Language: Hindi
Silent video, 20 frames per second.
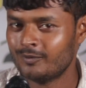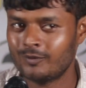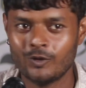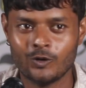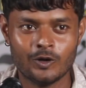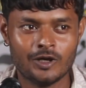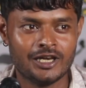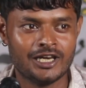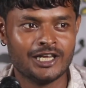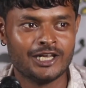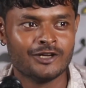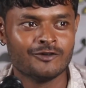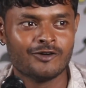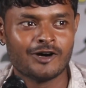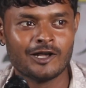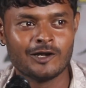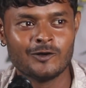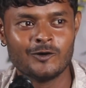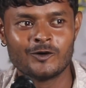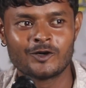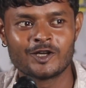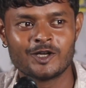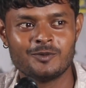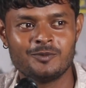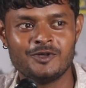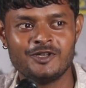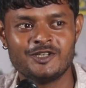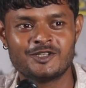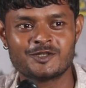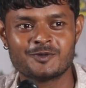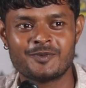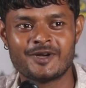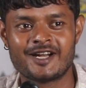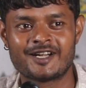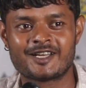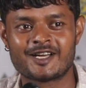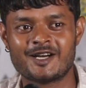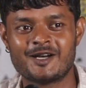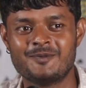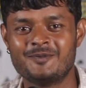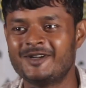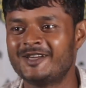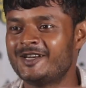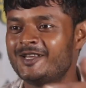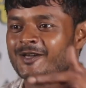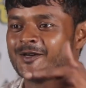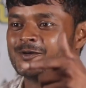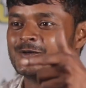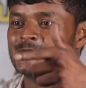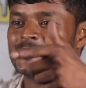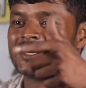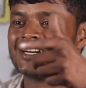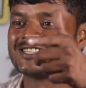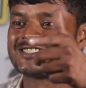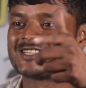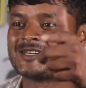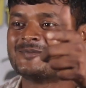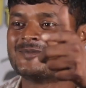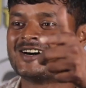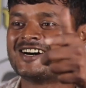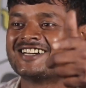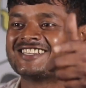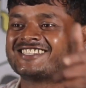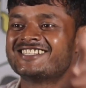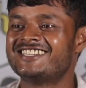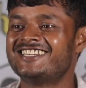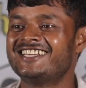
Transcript: बोलने वालों के बीच बैठा मैंने गूंगा समाज